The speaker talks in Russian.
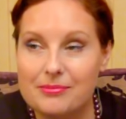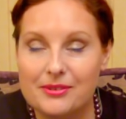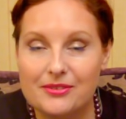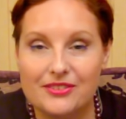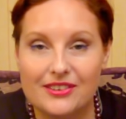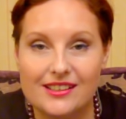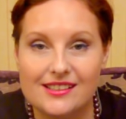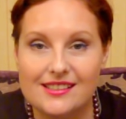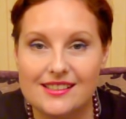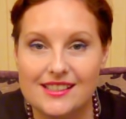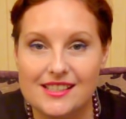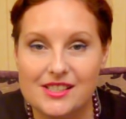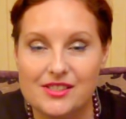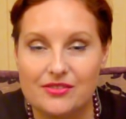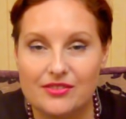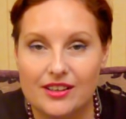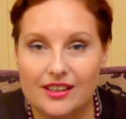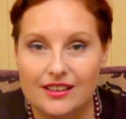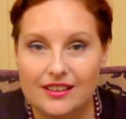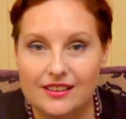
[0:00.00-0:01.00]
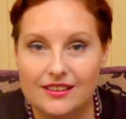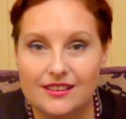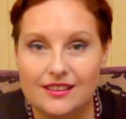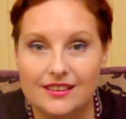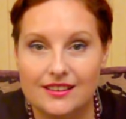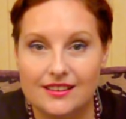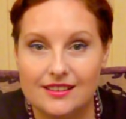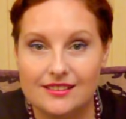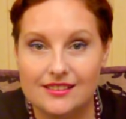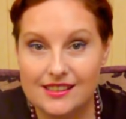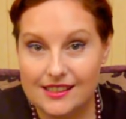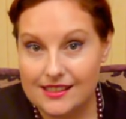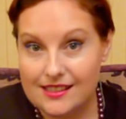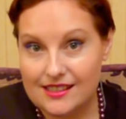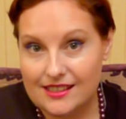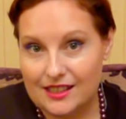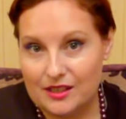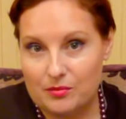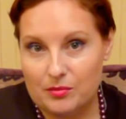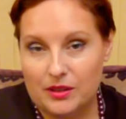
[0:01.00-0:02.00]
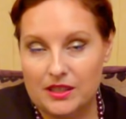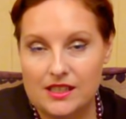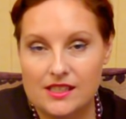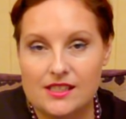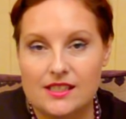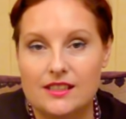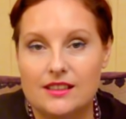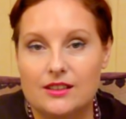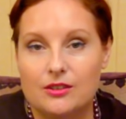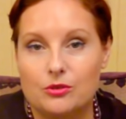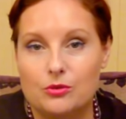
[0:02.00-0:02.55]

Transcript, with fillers: превратились в какие-то детские магазины.